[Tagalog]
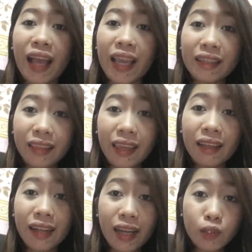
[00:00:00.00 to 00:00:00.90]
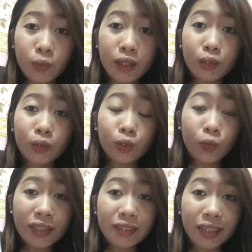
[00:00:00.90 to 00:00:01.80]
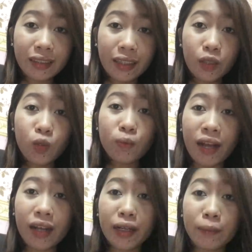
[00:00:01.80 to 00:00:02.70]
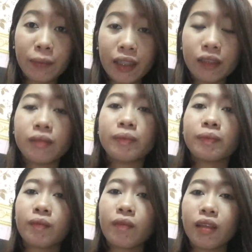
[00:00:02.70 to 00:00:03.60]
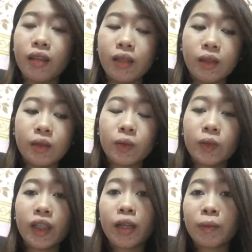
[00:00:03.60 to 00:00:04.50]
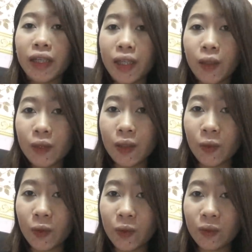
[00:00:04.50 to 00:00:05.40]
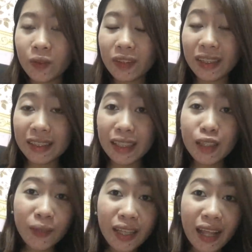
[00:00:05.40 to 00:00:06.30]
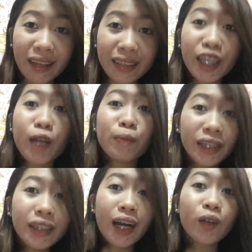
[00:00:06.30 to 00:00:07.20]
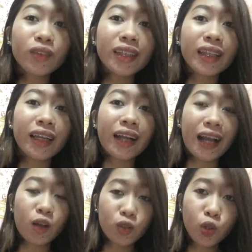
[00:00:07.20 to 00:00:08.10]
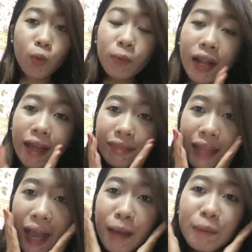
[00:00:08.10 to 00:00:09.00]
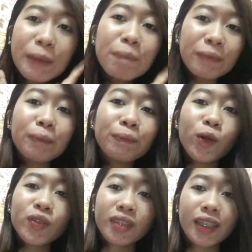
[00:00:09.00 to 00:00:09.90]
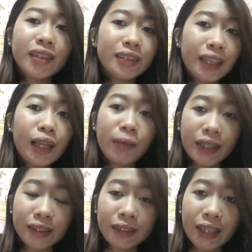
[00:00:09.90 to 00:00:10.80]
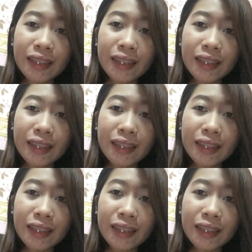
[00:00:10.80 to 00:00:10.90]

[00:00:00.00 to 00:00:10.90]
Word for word: I take Lux White twice a day, umaga, gabi. So, nagka-breakout ako. 3 days pa lang. Nagka-breakout na talaga ako. Sobrang daming pimples na nasilabas.